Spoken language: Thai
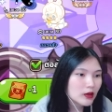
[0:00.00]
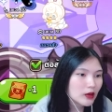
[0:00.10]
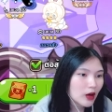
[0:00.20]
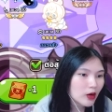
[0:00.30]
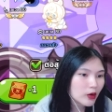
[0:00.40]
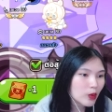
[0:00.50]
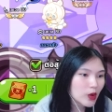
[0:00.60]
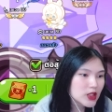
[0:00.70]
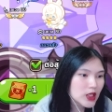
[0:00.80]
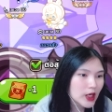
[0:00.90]
ลองดู
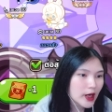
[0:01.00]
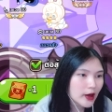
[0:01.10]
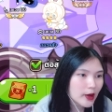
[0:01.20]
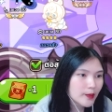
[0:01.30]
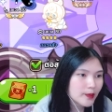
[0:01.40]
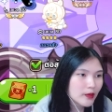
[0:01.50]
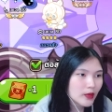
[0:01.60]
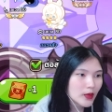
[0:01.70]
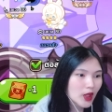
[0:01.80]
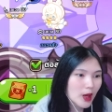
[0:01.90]
ว่าจะยังไง
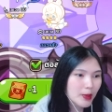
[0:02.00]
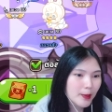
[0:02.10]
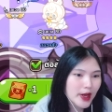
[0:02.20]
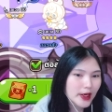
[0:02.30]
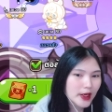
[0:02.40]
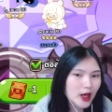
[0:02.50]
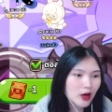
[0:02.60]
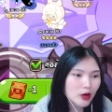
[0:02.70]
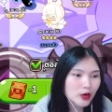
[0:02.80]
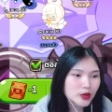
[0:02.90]
อ่ะประมาณนี้อ่ะล
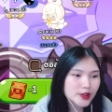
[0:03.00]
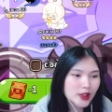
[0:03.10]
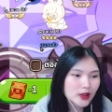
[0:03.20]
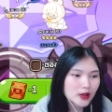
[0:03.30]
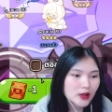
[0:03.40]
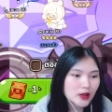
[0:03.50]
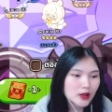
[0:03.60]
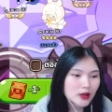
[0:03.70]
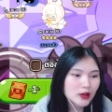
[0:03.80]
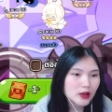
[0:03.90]
องดูสิ
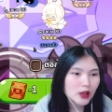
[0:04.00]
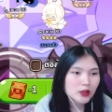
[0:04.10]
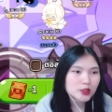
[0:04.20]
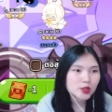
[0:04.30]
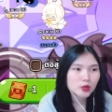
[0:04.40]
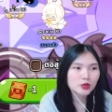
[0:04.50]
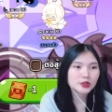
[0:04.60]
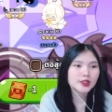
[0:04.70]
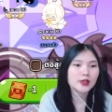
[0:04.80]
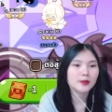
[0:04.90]
ลองสู้ดู
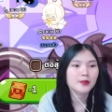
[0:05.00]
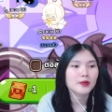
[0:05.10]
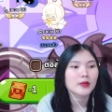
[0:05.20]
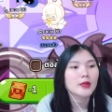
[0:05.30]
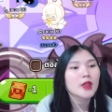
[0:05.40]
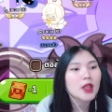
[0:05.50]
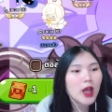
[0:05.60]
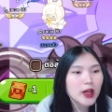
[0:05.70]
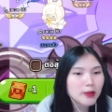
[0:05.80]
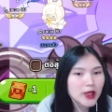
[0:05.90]
สิอั
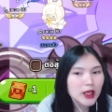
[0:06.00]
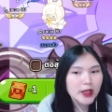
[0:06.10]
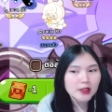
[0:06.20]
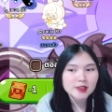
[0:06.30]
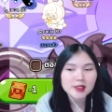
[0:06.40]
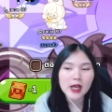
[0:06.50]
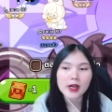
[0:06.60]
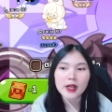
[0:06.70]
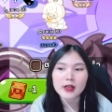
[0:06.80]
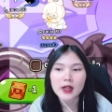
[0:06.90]
นนี้เป็นเลี้ยง
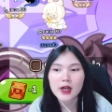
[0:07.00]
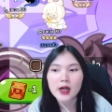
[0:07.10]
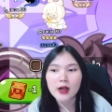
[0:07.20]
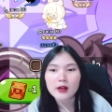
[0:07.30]
Stardust นะคะ